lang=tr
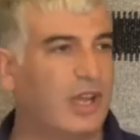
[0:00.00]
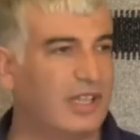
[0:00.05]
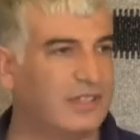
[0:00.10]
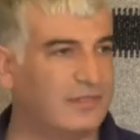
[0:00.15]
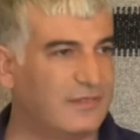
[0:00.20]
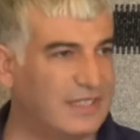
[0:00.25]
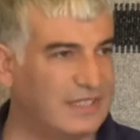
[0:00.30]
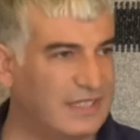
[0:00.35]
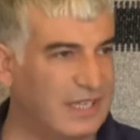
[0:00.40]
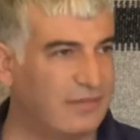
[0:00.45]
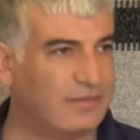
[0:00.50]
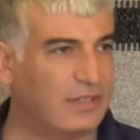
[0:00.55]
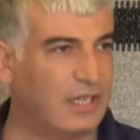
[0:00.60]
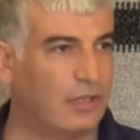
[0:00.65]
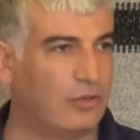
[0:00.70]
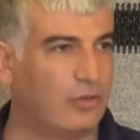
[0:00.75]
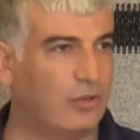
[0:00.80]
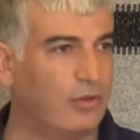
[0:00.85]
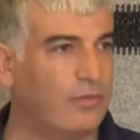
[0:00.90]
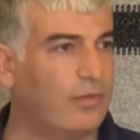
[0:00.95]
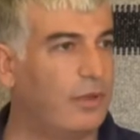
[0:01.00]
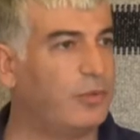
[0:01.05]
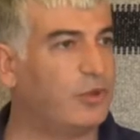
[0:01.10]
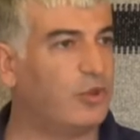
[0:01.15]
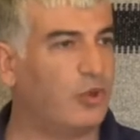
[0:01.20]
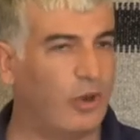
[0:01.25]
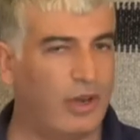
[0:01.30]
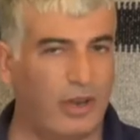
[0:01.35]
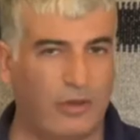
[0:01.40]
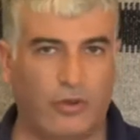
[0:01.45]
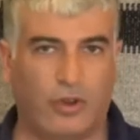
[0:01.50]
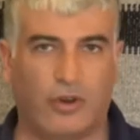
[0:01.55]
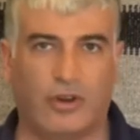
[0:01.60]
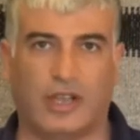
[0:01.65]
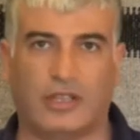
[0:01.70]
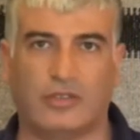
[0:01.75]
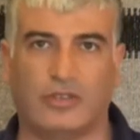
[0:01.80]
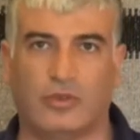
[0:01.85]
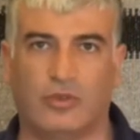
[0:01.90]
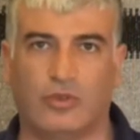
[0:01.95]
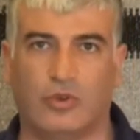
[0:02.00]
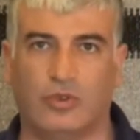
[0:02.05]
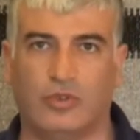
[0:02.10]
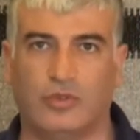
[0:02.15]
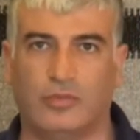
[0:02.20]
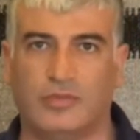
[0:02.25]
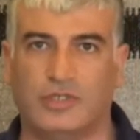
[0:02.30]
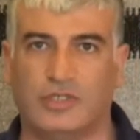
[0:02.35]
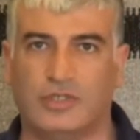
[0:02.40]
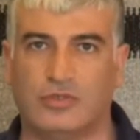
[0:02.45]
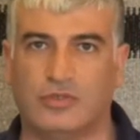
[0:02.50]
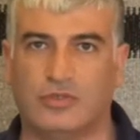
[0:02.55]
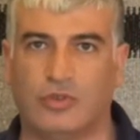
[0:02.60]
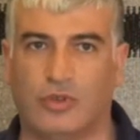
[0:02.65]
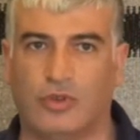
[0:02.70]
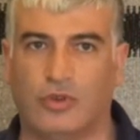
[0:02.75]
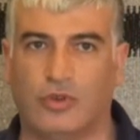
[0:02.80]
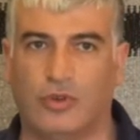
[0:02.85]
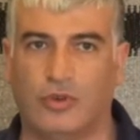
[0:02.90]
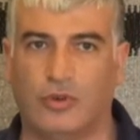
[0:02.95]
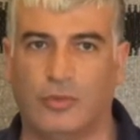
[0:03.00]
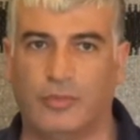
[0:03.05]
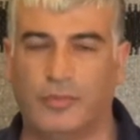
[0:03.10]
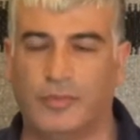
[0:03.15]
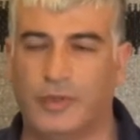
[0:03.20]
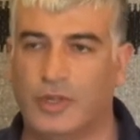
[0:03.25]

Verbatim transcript: haz ve zevk alıyorum ve bir görev olarak da gördüğüm için söylüyorum.